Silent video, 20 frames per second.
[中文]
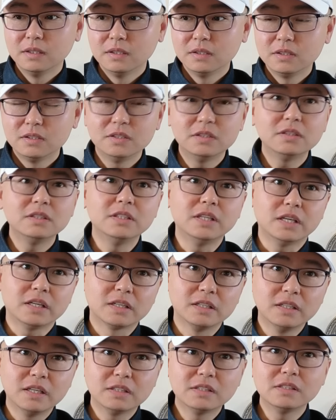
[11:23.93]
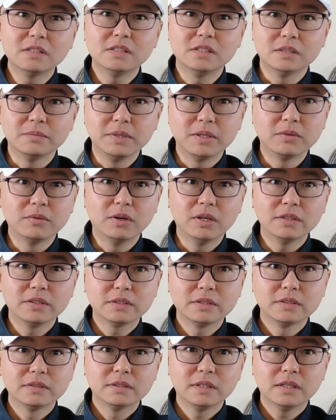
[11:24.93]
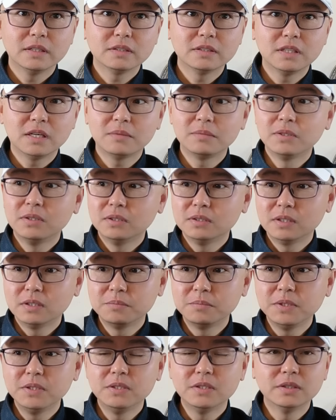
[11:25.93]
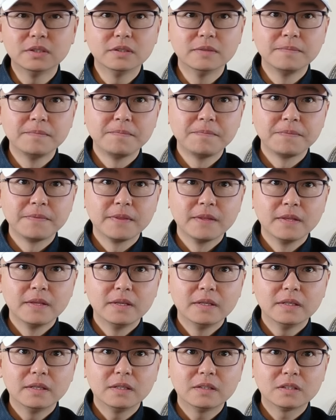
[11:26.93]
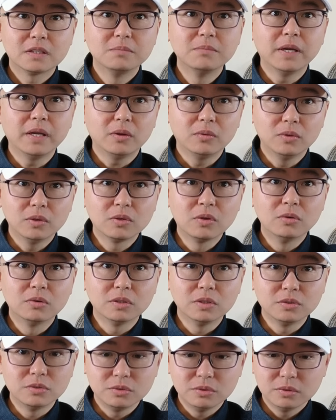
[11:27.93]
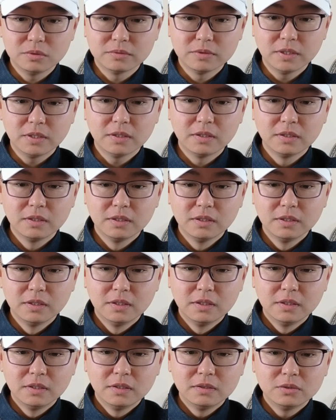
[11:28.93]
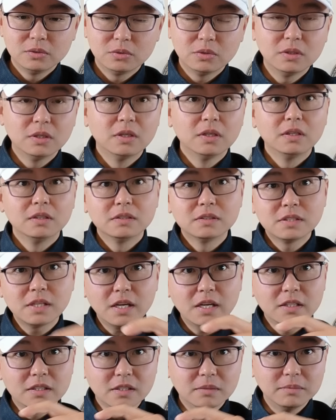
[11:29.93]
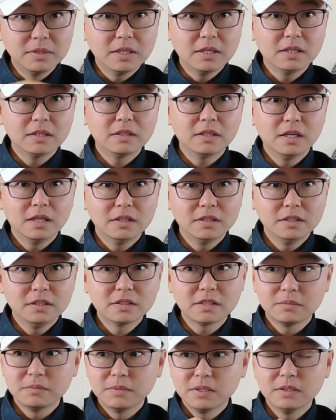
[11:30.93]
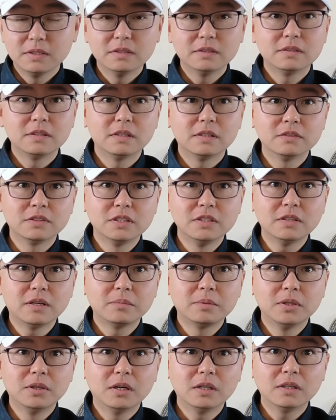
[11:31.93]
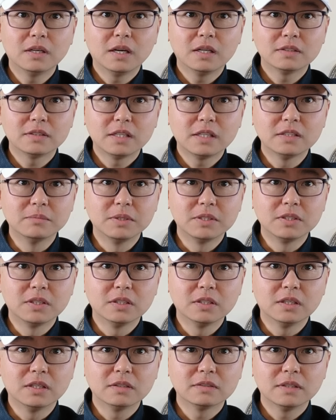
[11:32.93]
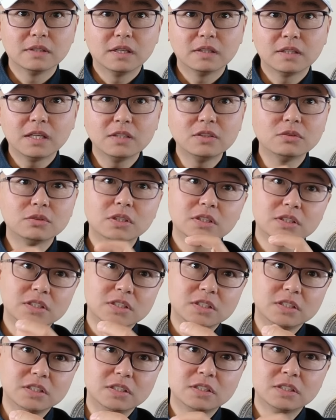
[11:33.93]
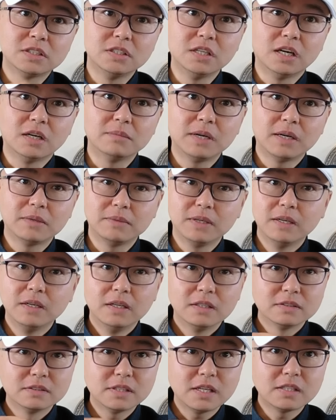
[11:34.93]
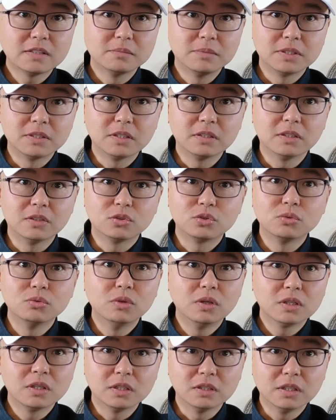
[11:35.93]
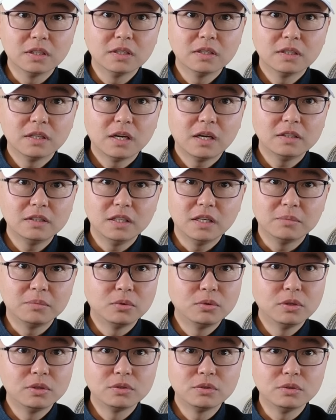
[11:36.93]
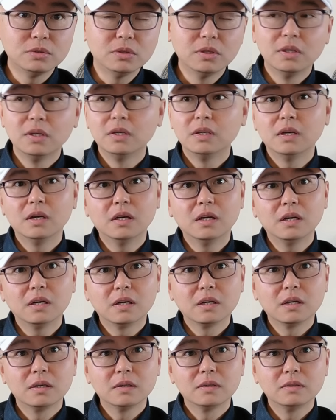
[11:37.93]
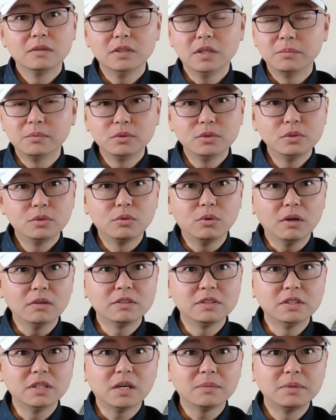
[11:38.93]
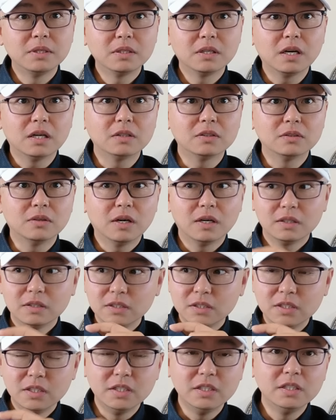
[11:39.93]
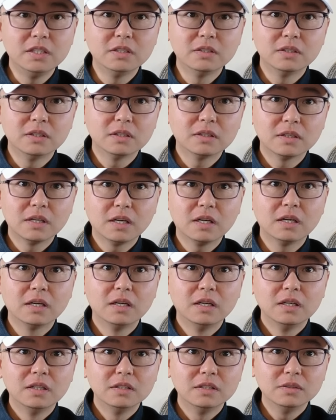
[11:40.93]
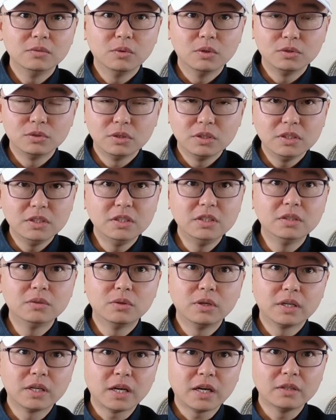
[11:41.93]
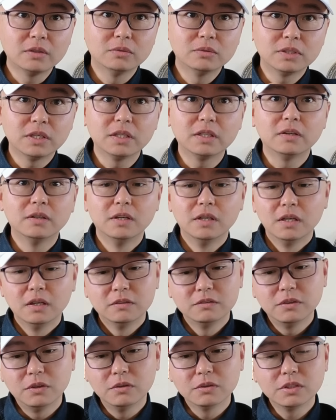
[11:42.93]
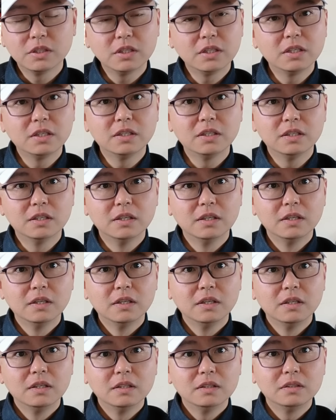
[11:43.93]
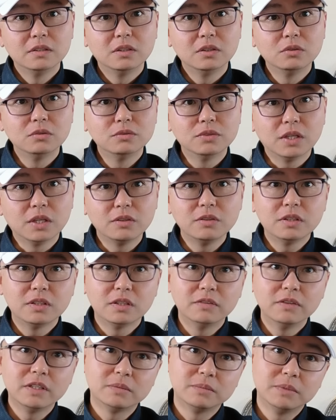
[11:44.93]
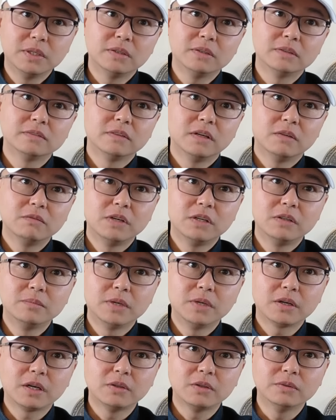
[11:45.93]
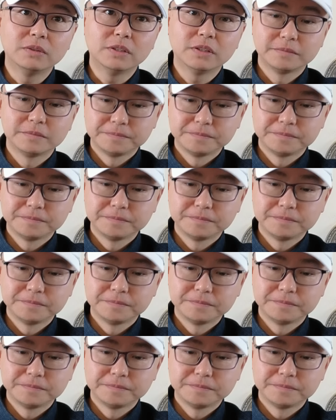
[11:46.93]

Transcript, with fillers: 其实也跟他自己没关系啊。新加坡这个毕竟啊是美国控制区啊，就是再怎么你怎么这个新加坡啊，再怎么折腾啊，他就是个骑骑墙派嘛，再怎么折腾，中国可能啊也不会去啊，也不去管新加坡的感受啊，一定啊，我觉得一定会开通这条，否则这个德中府南运河为什么要啊为什么要开通呢？